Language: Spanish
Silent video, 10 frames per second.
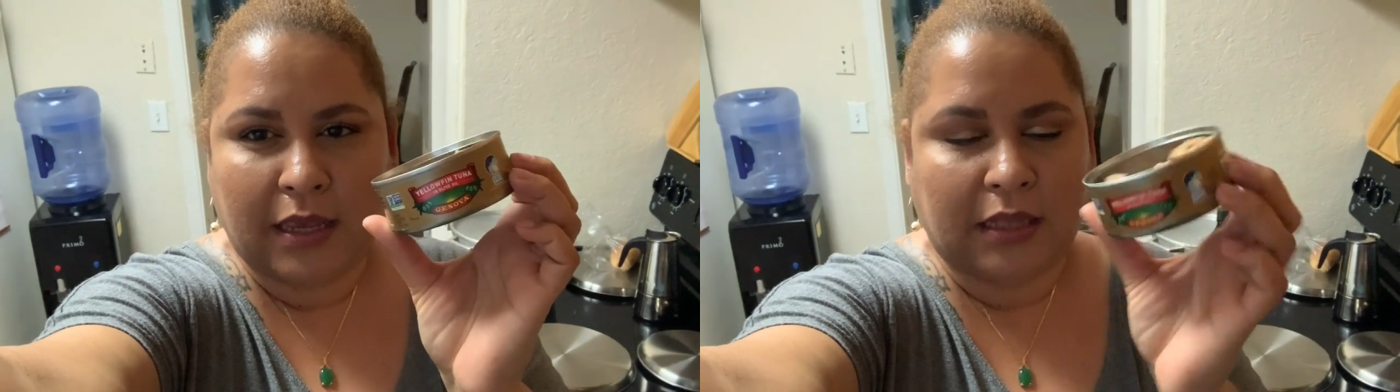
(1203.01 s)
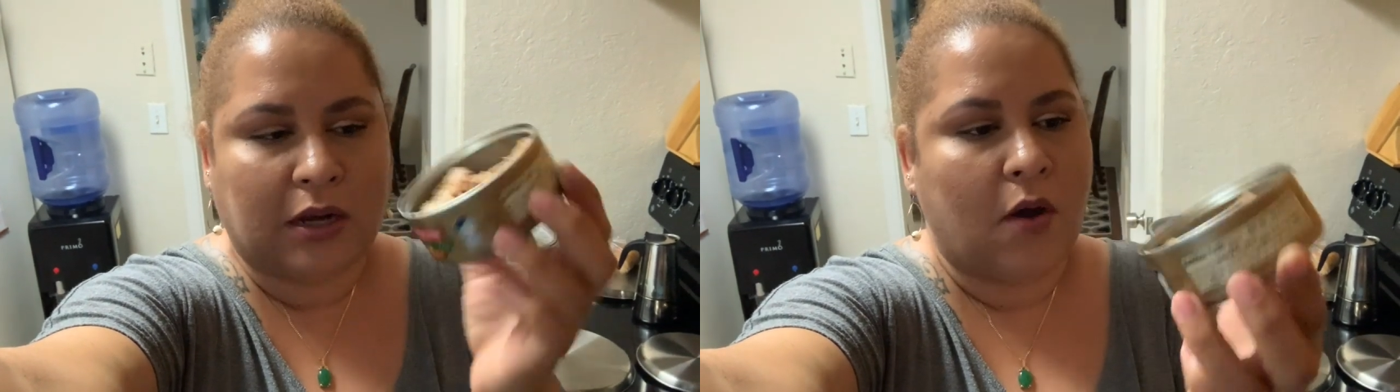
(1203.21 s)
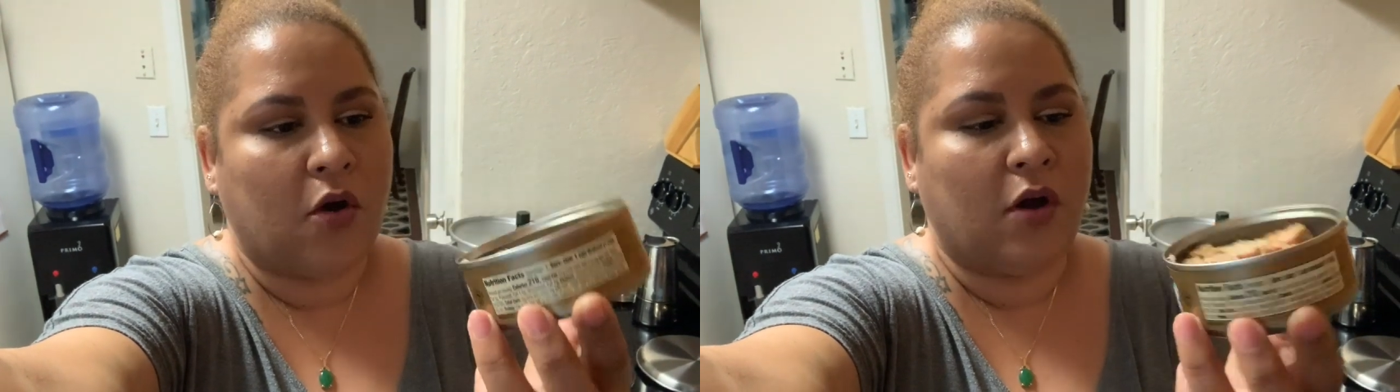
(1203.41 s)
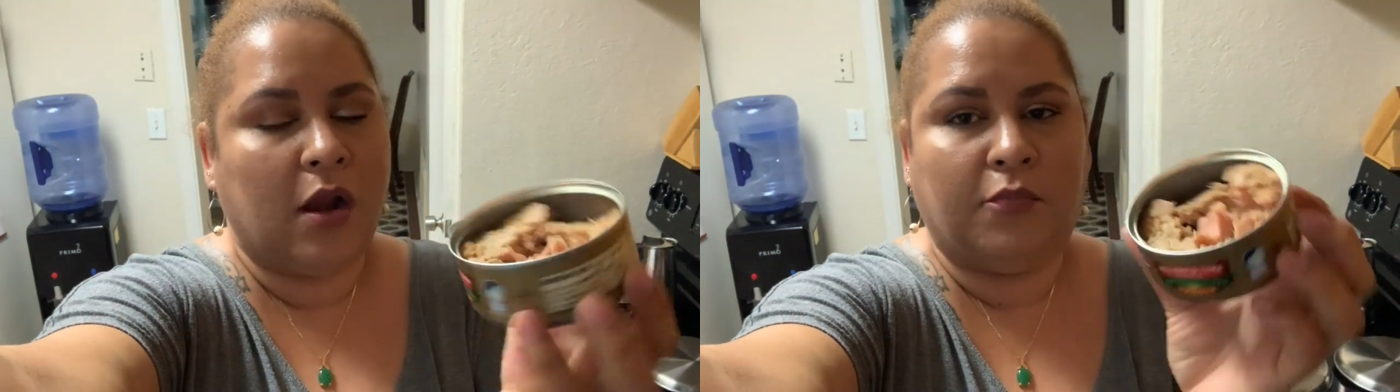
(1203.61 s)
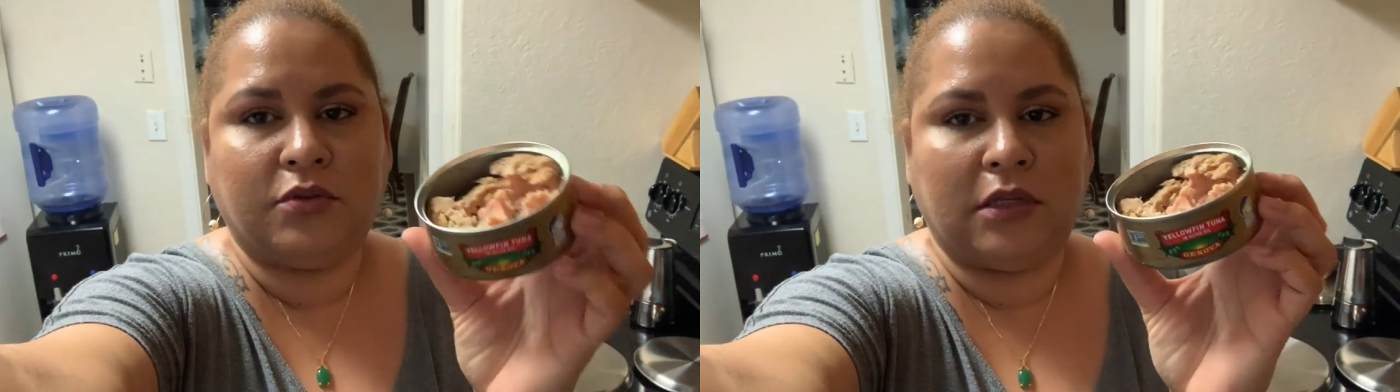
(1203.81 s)
eh, que trabajan con
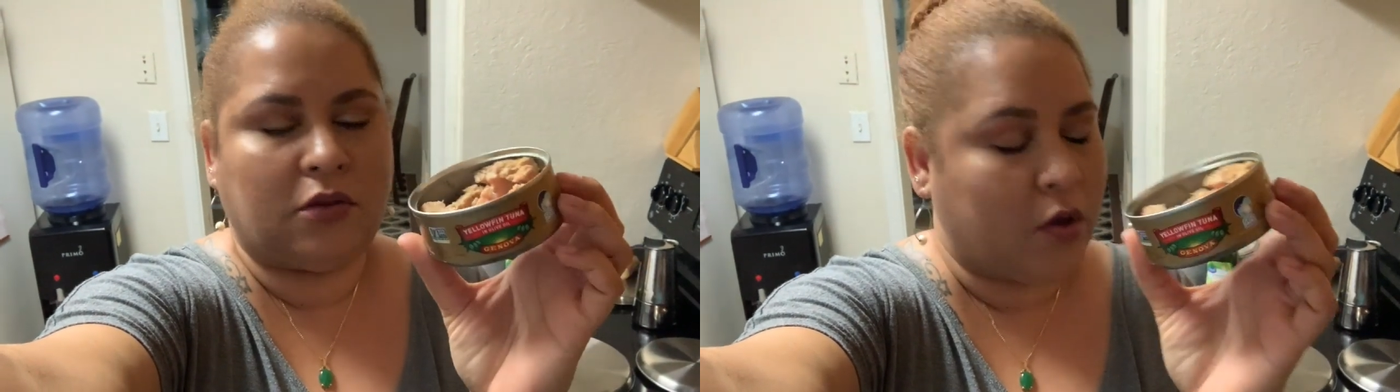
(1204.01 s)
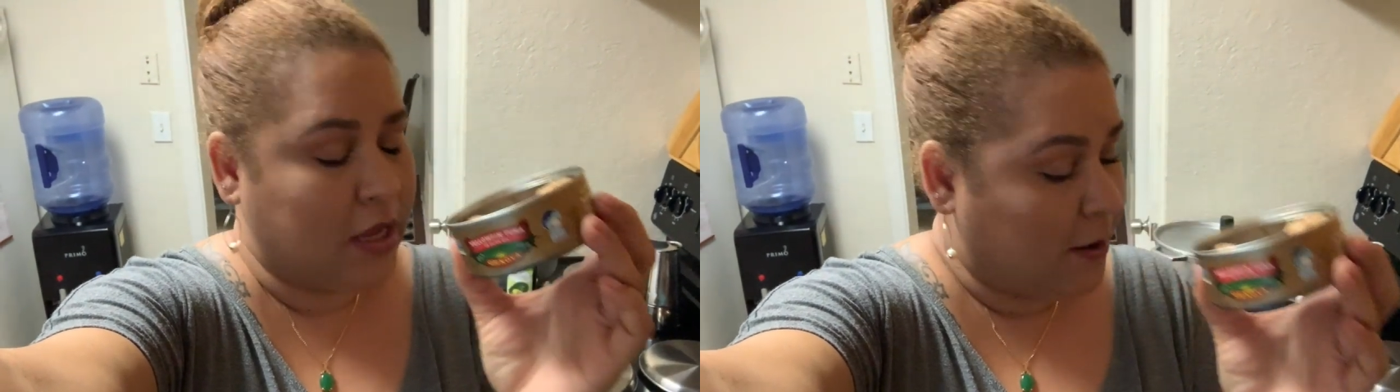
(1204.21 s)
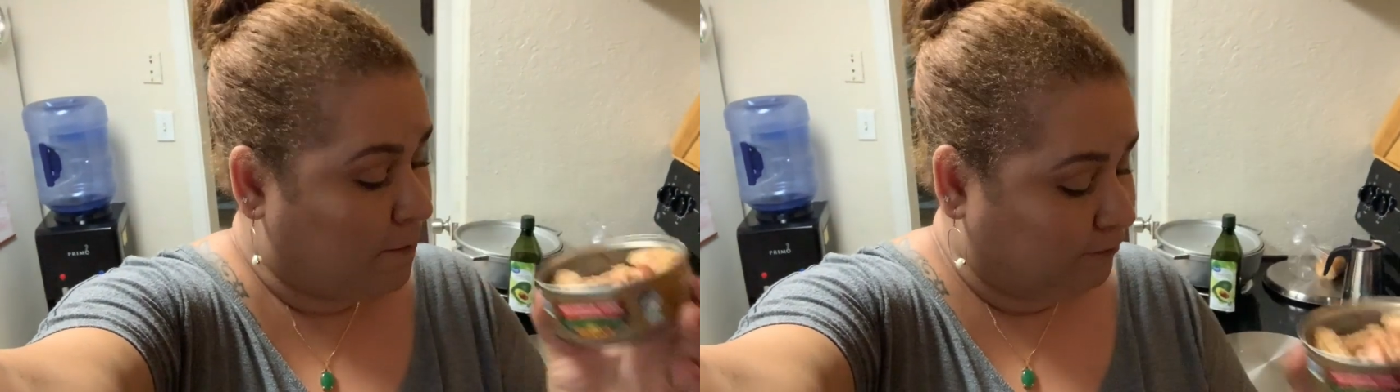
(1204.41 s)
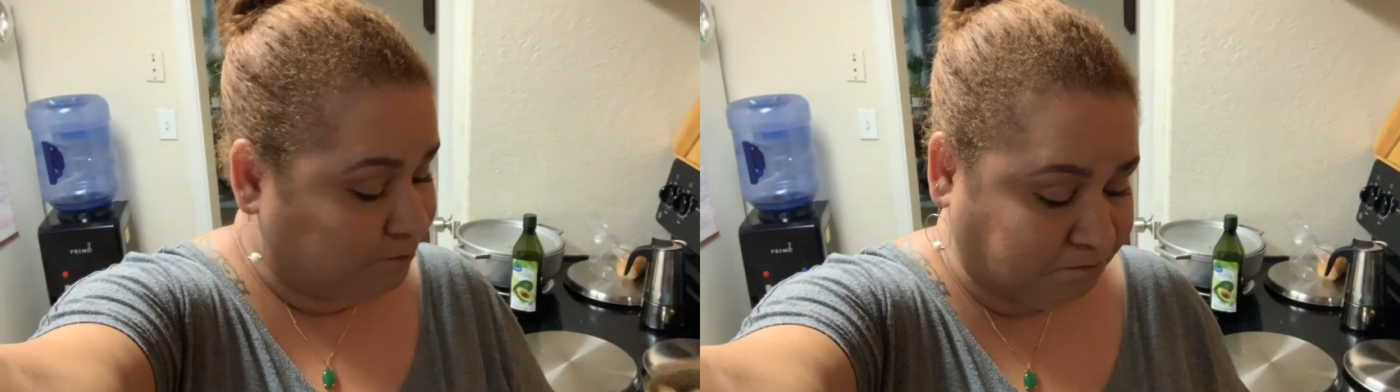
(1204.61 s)
el esposito y